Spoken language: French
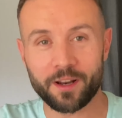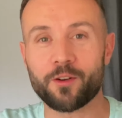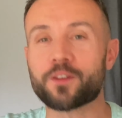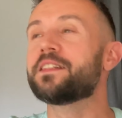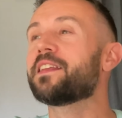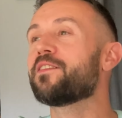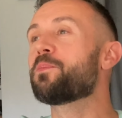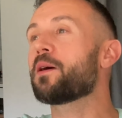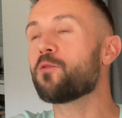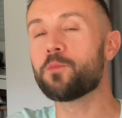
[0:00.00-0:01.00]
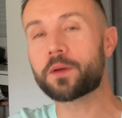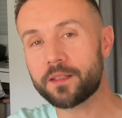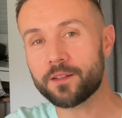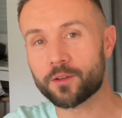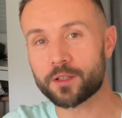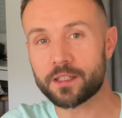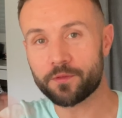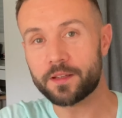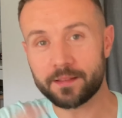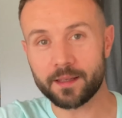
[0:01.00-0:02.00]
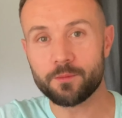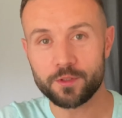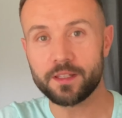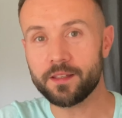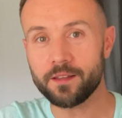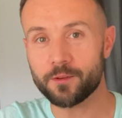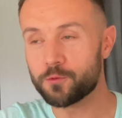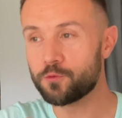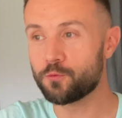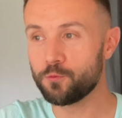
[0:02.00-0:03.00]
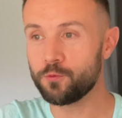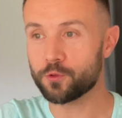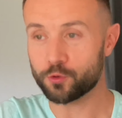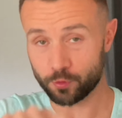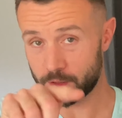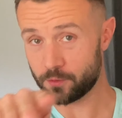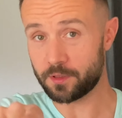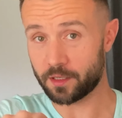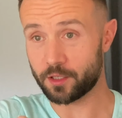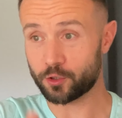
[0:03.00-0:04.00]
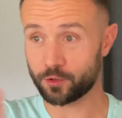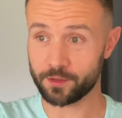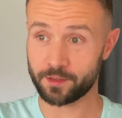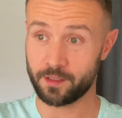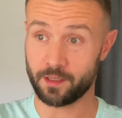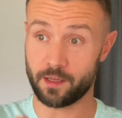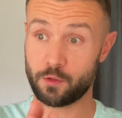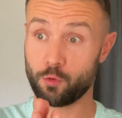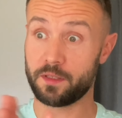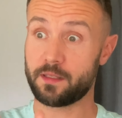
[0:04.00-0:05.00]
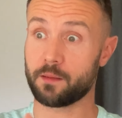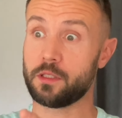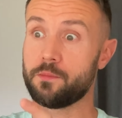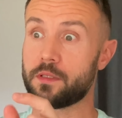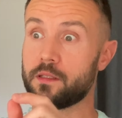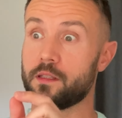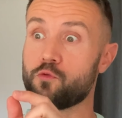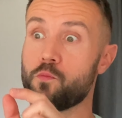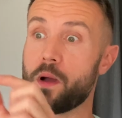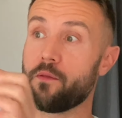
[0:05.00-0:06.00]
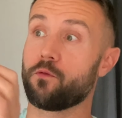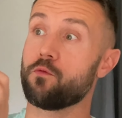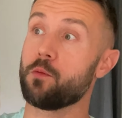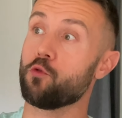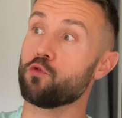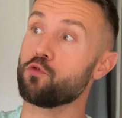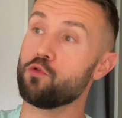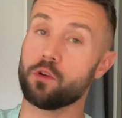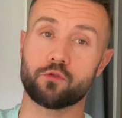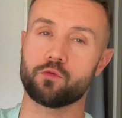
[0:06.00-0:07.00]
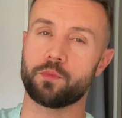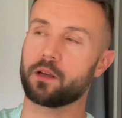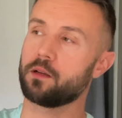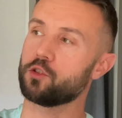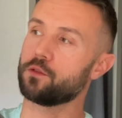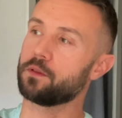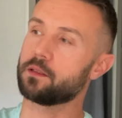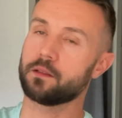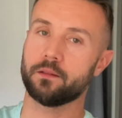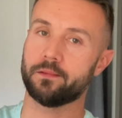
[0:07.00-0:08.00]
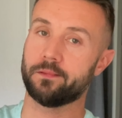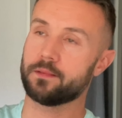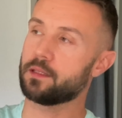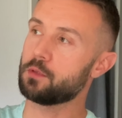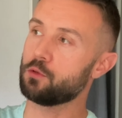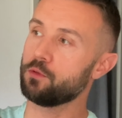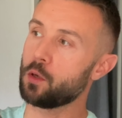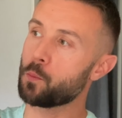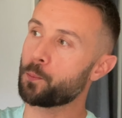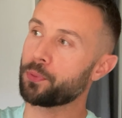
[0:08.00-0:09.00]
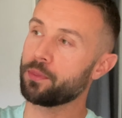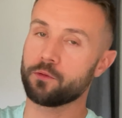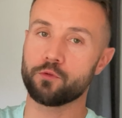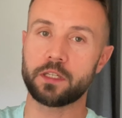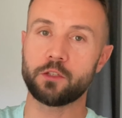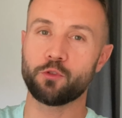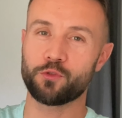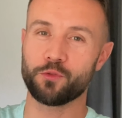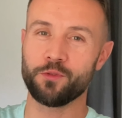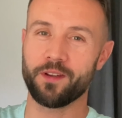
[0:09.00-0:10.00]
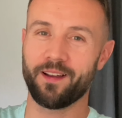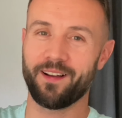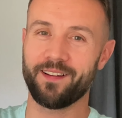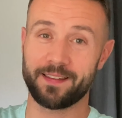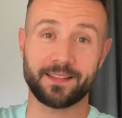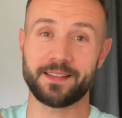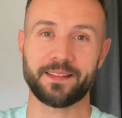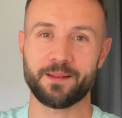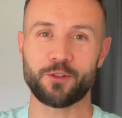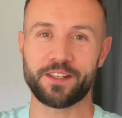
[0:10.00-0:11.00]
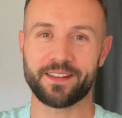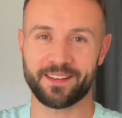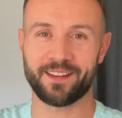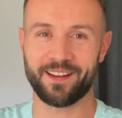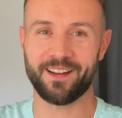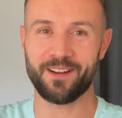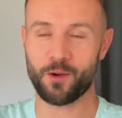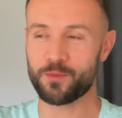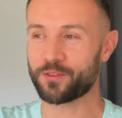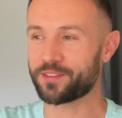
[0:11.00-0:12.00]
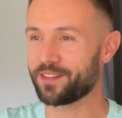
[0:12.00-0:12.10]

alors si t'avais pas compris euh, qu'il fallait t'abonner, euh, du coup, euh, je te laisse une dernière chance. La vidéo va se terminer, puis si d'un coup, paf, on voit mon logo là, super classe, j'ai fait ça en 5 minutes. Tu cliques dessus, hein, ça y est, t'es abonné, hein, ambiance.